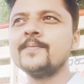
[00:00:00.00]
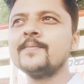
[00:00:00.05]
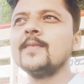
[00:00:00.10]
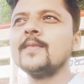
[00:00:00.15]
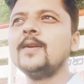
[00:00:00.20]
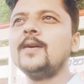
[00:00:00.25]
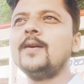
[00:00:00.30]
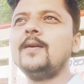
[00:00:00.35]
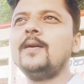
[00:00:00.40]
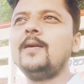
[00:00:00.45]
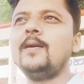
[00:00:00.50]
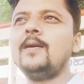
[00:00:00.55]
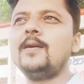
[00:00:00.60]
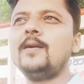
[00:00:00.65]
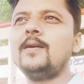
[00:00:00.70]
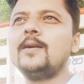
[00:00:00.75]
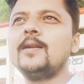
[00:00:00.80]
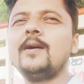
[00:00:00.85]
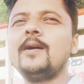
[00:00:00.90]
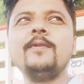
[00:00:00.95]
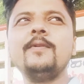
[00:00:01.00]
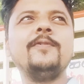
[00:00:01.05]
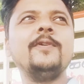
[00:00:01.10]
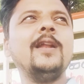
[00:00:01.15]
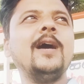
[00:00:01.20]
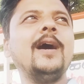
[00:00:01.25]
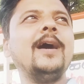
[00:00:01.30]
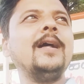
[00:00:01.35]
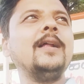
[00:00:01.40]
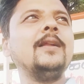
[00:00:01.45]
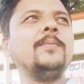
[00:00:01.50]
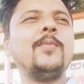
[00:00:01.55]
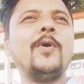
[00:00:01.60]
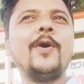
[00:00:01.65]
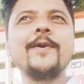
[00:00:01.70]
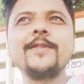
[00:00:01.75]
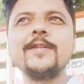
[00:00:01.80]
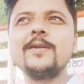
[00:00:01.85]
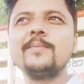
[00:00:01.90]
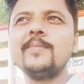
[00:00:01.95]
और अभी फ़िलहाल मॉर्निंग
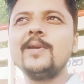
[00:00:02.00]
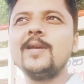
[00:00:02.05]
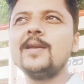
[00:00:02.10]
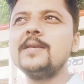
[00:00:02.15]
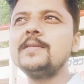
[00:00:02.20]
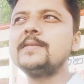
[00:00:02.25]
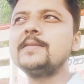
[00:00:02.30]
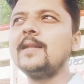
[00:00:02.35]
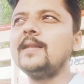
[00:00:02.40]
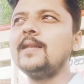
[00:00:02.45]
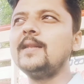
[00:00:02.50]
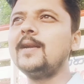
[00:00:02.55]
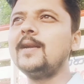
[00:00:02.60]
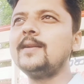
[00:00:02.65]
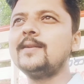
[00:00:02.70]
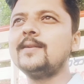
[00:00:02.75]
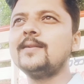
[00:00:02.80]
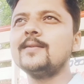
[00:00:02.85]
में सनलाइट